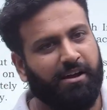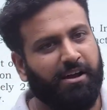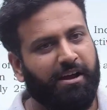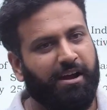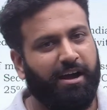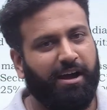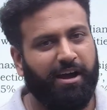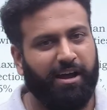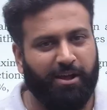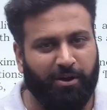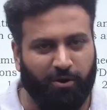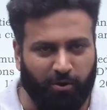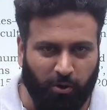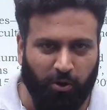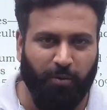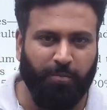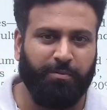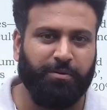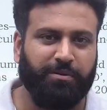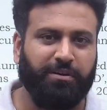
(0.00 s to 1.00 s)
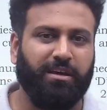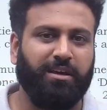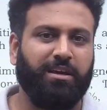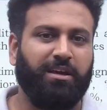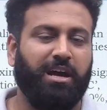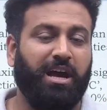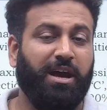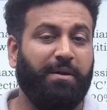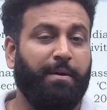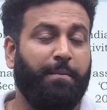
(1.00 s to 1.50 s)
आई होप कि
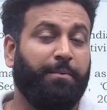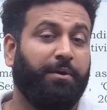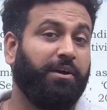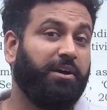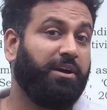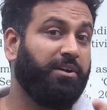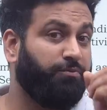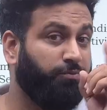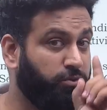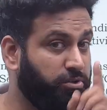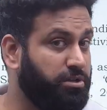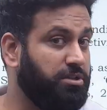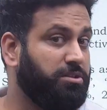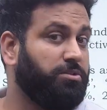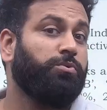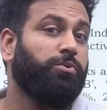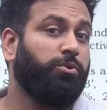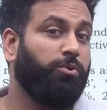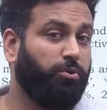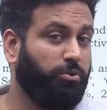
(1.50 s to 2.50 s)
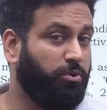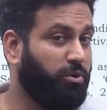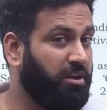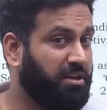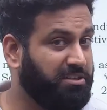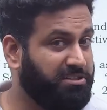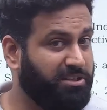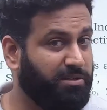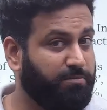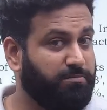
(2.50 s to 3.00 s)
अब आपकी कंफ्यूजन दूर होगी किस
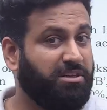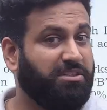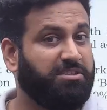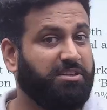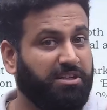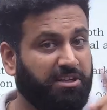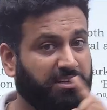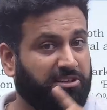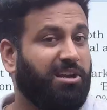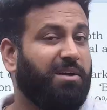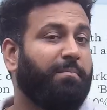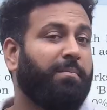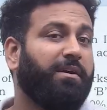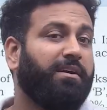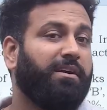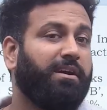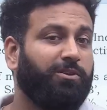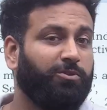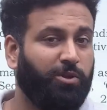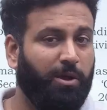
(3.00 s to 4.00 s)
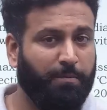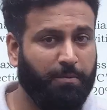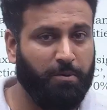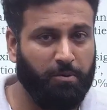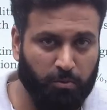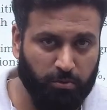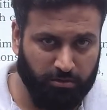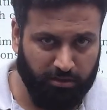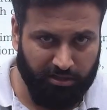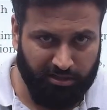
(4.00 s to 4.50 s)
सब्जेक्ट से कितना पढ़ना है तो आपको कौन
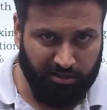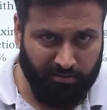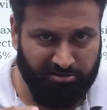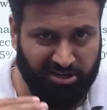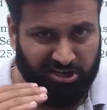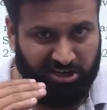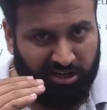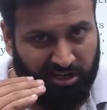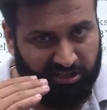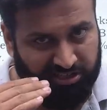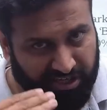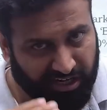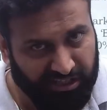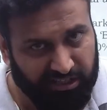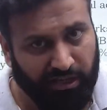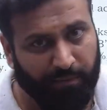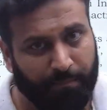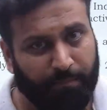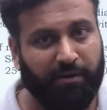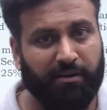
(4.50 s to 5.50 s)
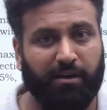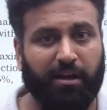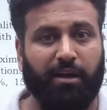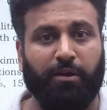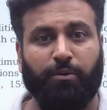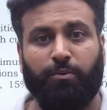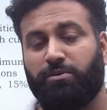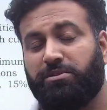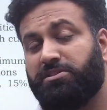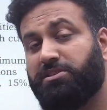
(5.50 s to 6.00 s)
सा सब्जेक्ट ज्यादा पढ़ना है
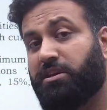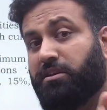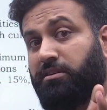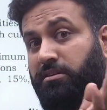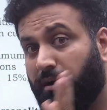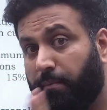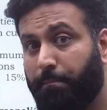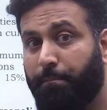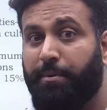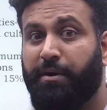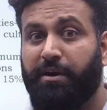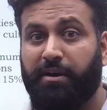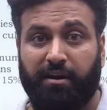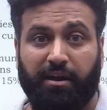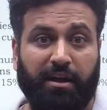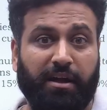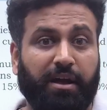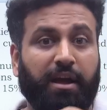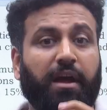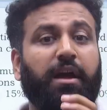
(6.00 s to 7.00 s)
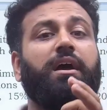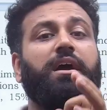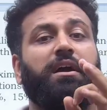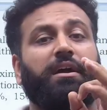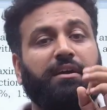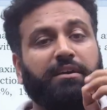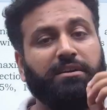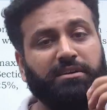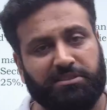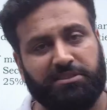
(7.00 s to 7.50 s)
कौन सा कम पढ़ना है
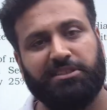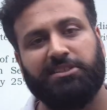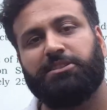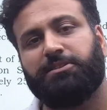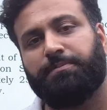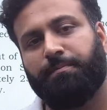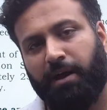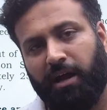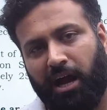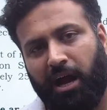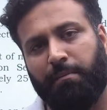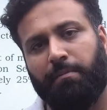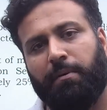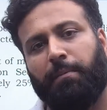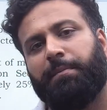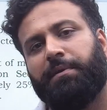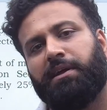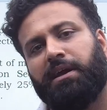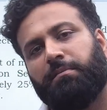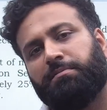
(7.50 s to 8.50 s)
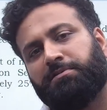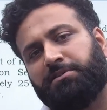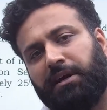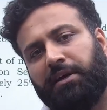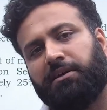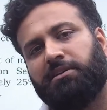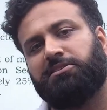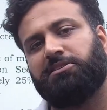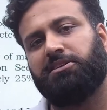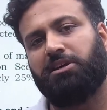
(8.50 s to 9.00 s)
इस चीज पे अब अपनी आप
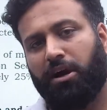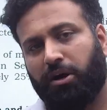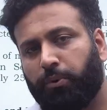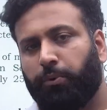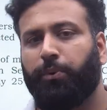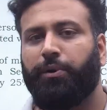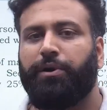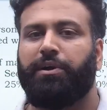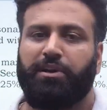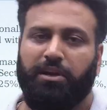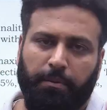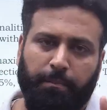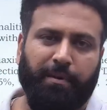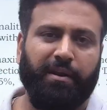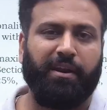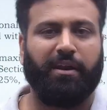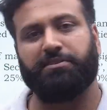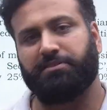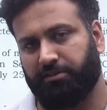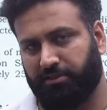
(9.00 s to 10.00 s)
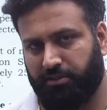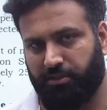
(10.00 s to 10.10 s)
स्ट्रेटेजी अकॉर्डिंगली बना सकते